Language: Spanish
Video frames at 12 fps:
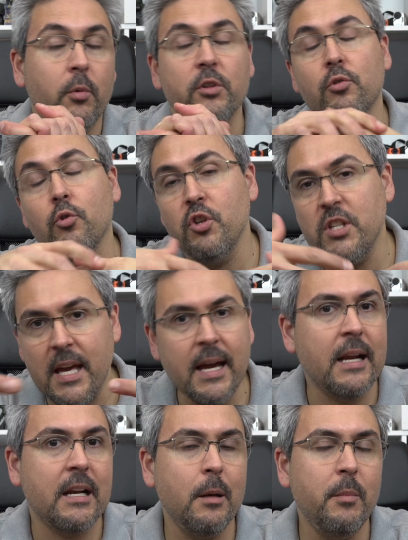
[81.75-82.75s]
Bueno, no
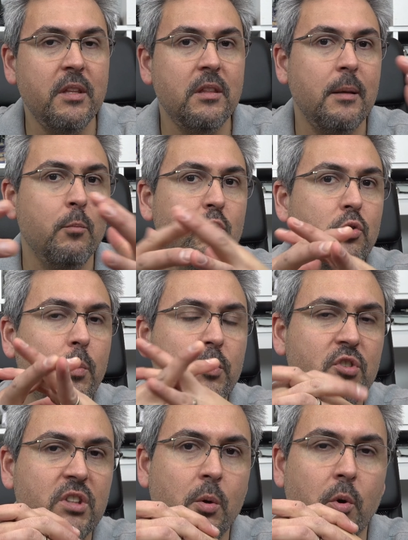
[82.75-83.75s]
llegan realmente muchos
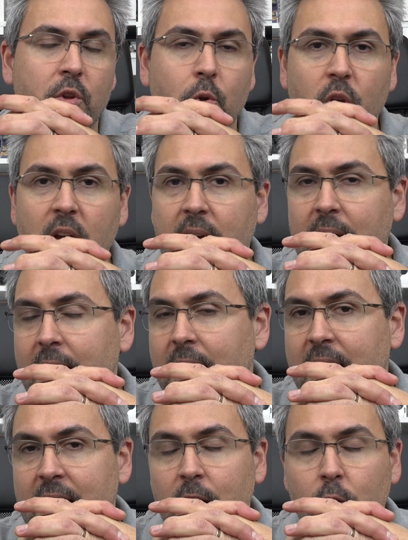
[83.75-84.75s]
dispositivos de Nokia acá
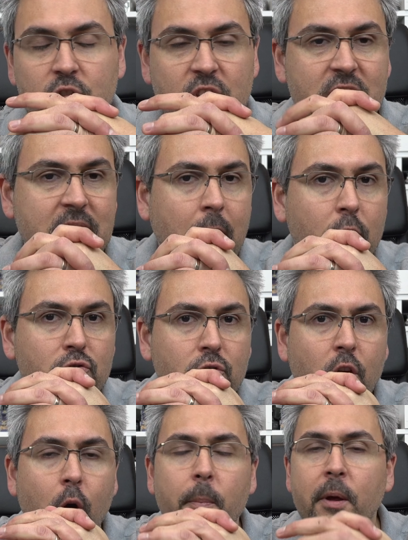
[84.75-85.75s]
en los Estados Unidos,